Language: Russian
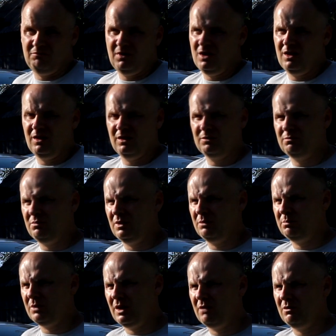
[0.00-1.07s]
Я
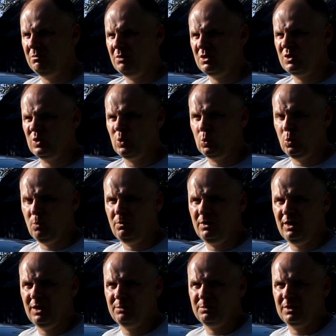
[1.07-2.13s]
отправил машину
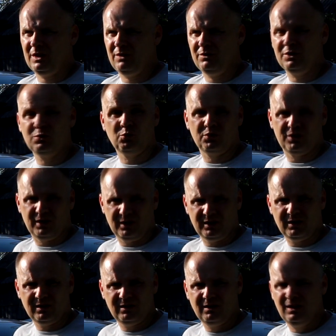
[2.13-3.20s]
новую, я отправил в
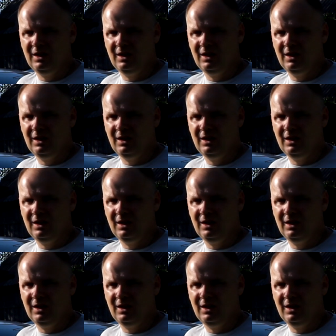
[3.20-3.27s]
Рено-центр,